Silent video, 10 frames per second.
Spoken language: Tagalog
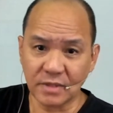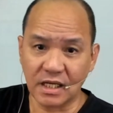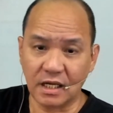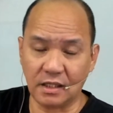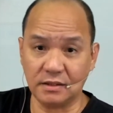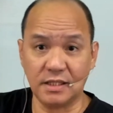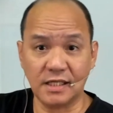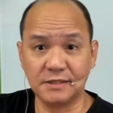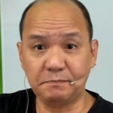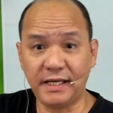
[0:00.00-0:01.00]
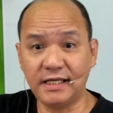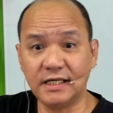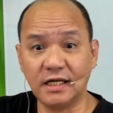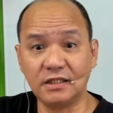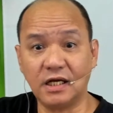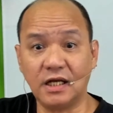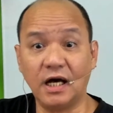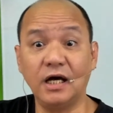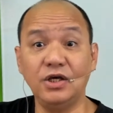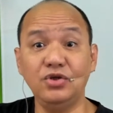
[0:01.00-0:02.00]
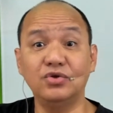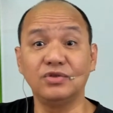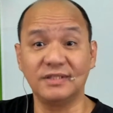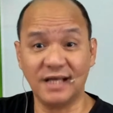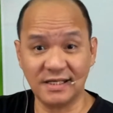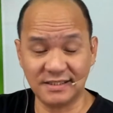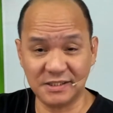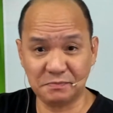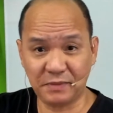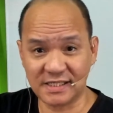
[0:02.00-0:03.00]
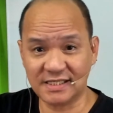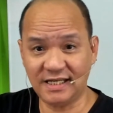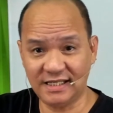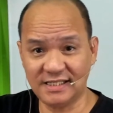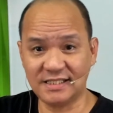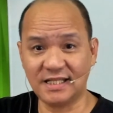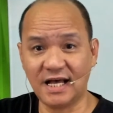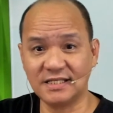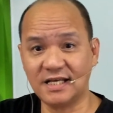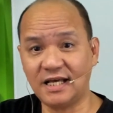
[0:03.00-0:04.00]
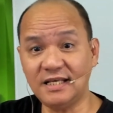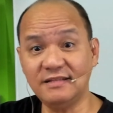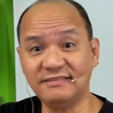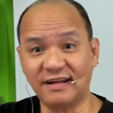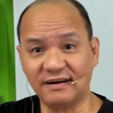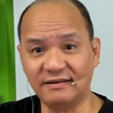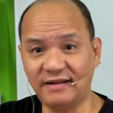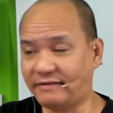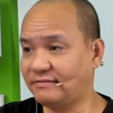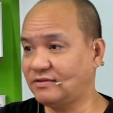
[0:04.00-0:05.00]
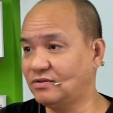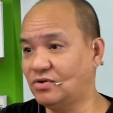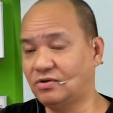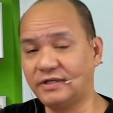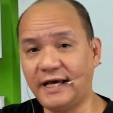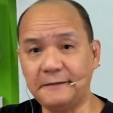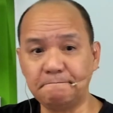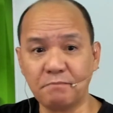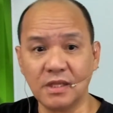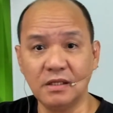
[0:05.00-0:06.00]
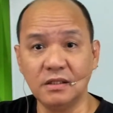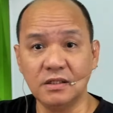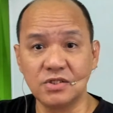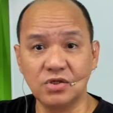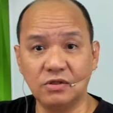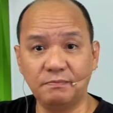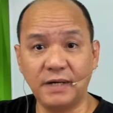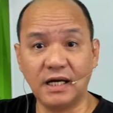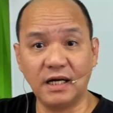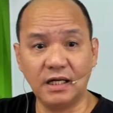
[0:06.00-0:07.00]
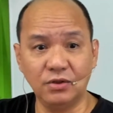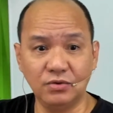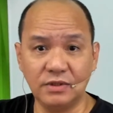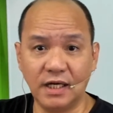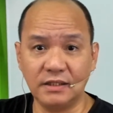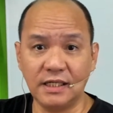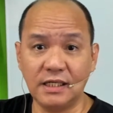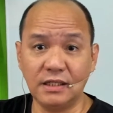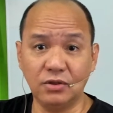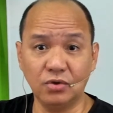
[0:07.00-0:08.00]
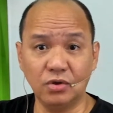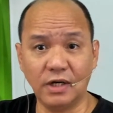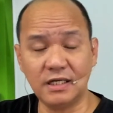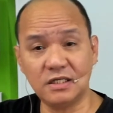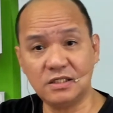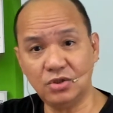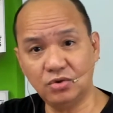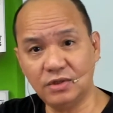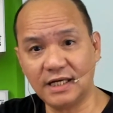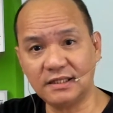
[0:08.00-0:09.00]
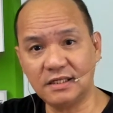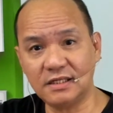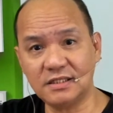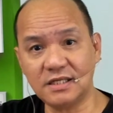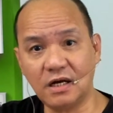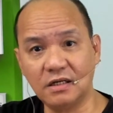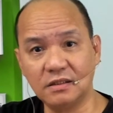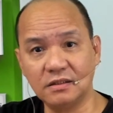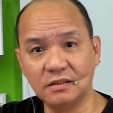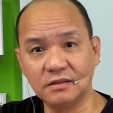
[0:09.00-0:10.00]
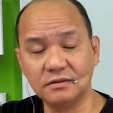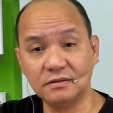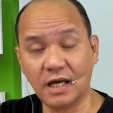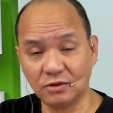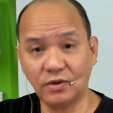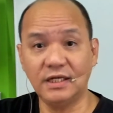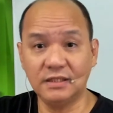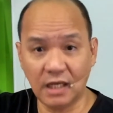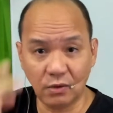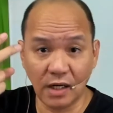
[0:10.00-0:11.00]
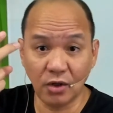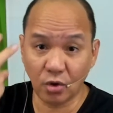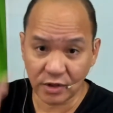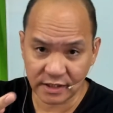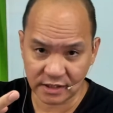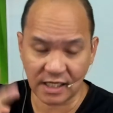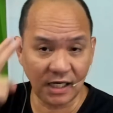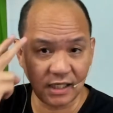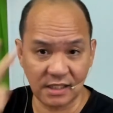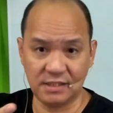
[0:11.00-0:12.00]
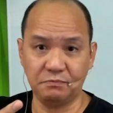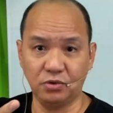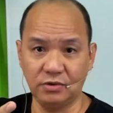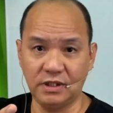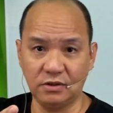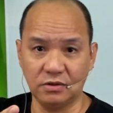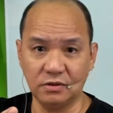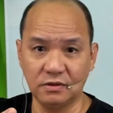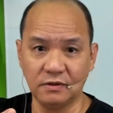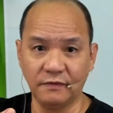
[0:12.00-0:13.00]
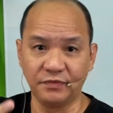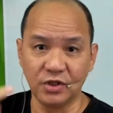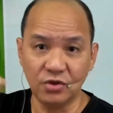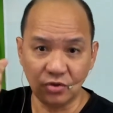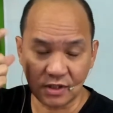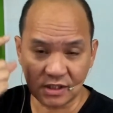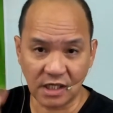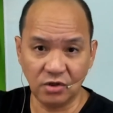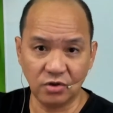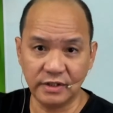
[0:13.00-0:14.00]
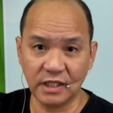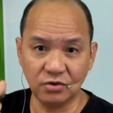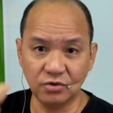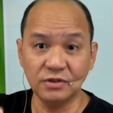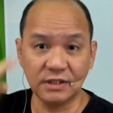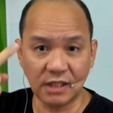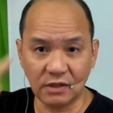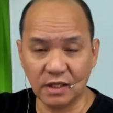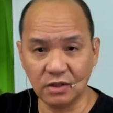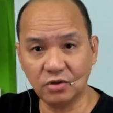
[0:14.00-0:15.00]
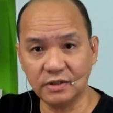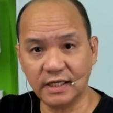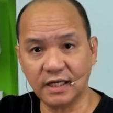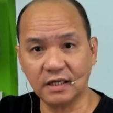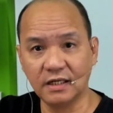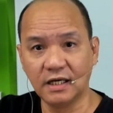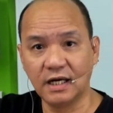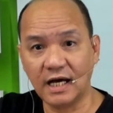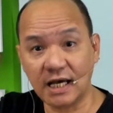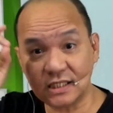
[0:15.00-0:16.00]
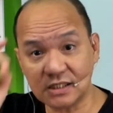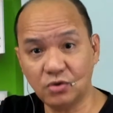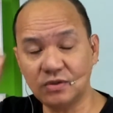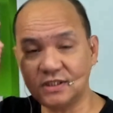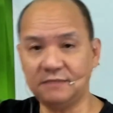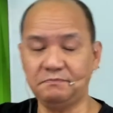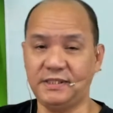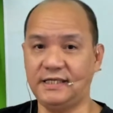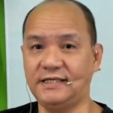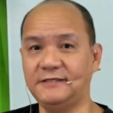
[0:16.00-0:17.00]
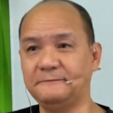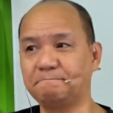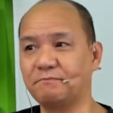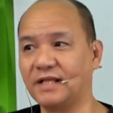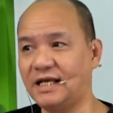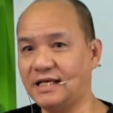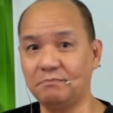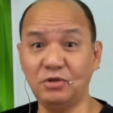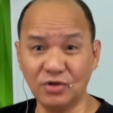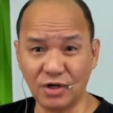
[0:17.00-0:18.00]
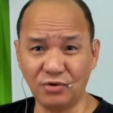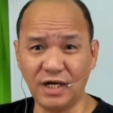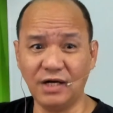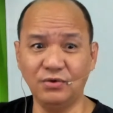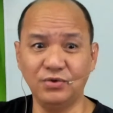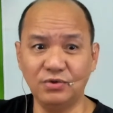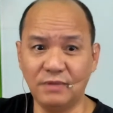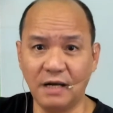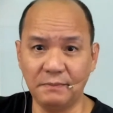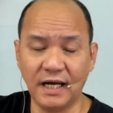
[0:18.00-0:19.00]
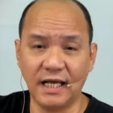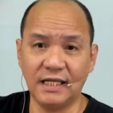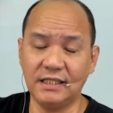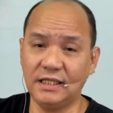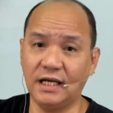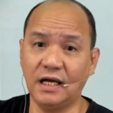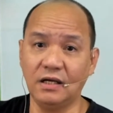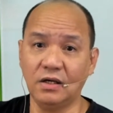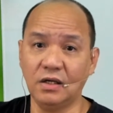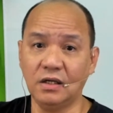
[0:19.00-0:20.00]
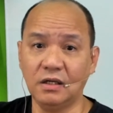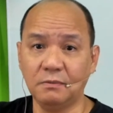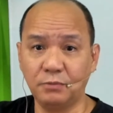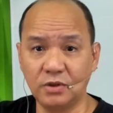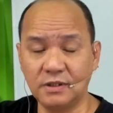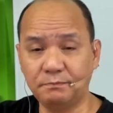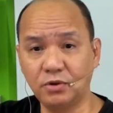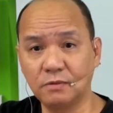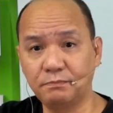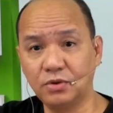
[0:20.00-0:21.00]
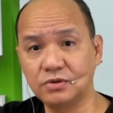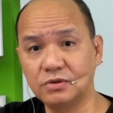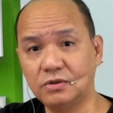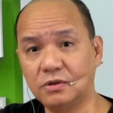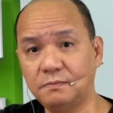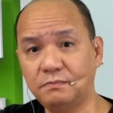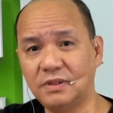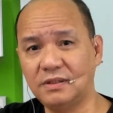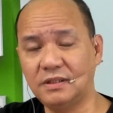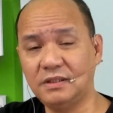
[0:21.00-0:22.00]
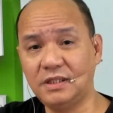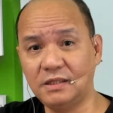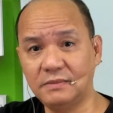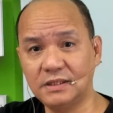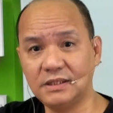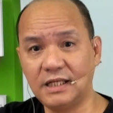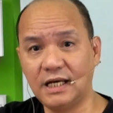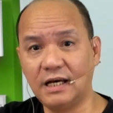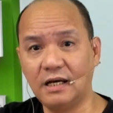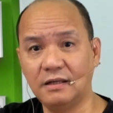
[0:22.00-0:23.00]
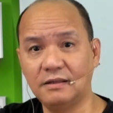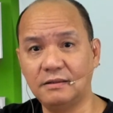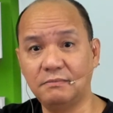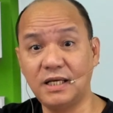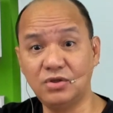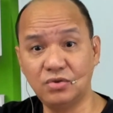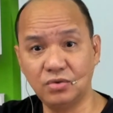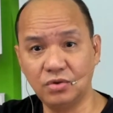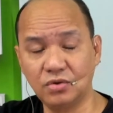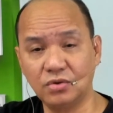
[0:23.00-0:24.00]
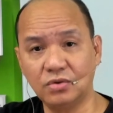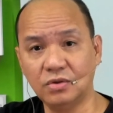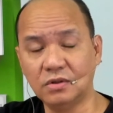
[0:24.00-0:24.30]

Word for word: ka-taxpayer at uh, ang inyong tax specialista sa internet. Okay. So, pag-aralan ho natin, ito ho ay isinulat ng isang Actually, dalawang lawyers ang nag-isip po nito. Yung isang lawyer dun sa dalawang lawyer ay isa hong CPA. Ayan. Binura ko na lang ho yung mga pangalan nila for the purpose of uh, hindi naman sila mainsulto